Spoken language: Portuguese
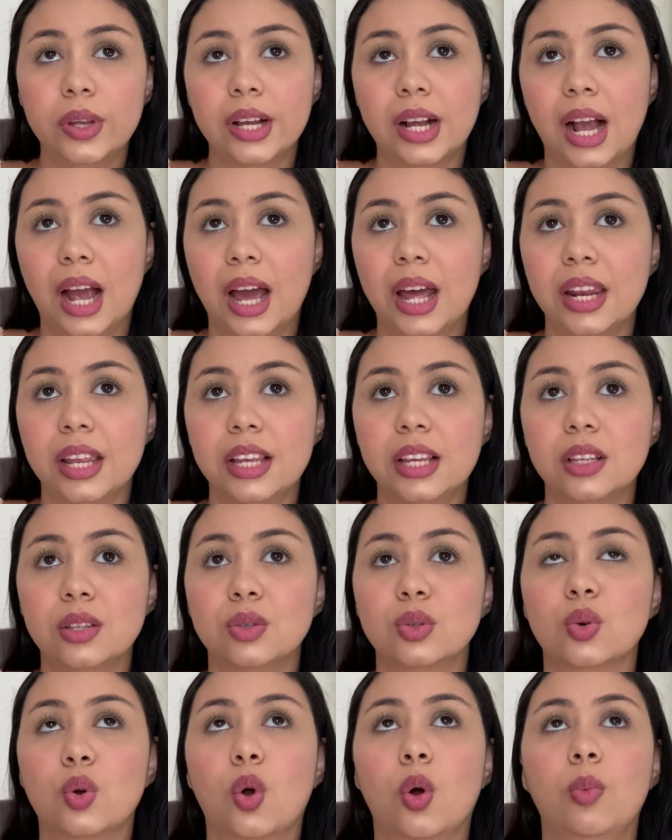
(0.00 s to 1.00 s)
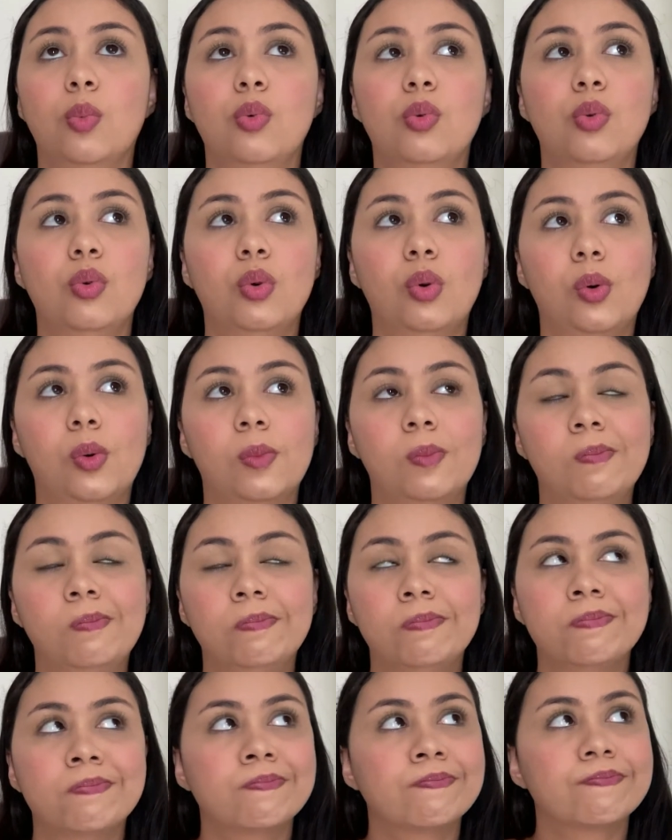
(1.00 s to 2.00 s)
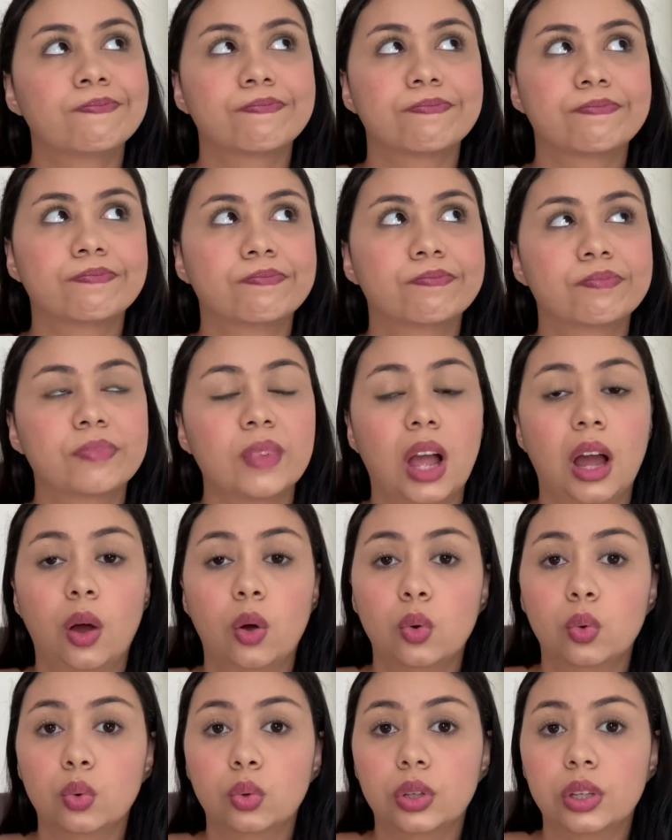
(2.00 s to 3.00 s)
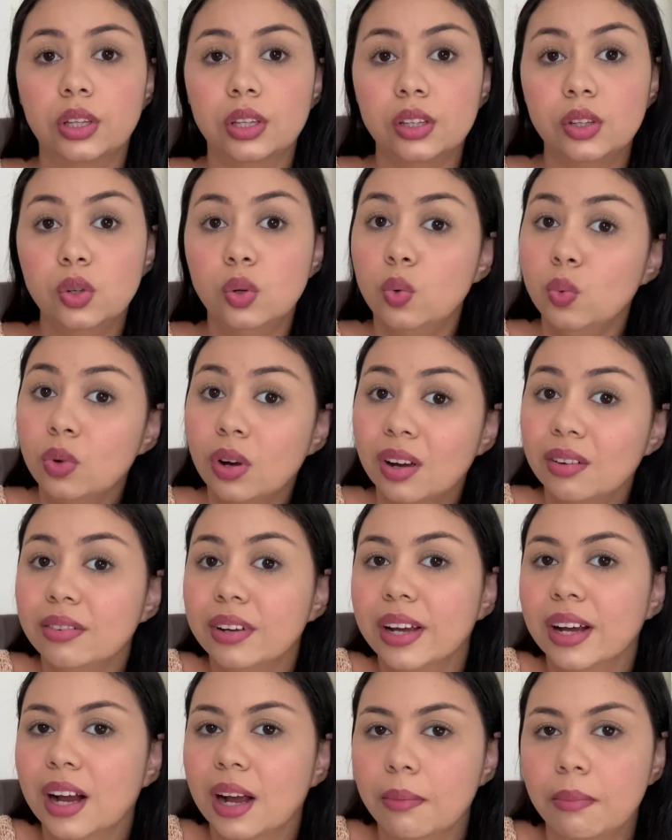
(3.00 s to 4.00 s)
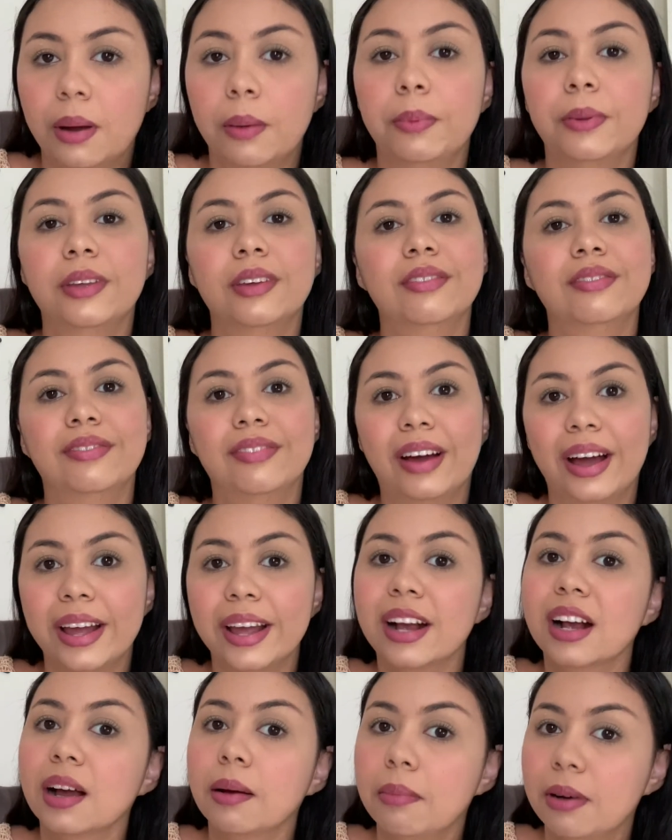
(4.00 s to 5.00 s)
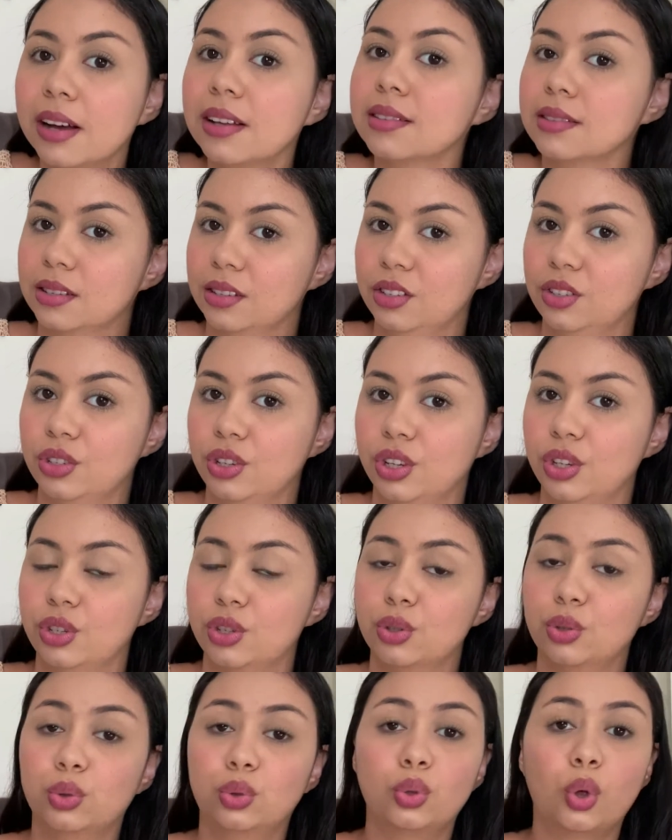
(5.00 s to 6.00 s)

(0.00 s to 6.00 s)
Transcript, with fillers: encare isso como hum, algo que nunca vai acabar, porque vai acabar assim, gente.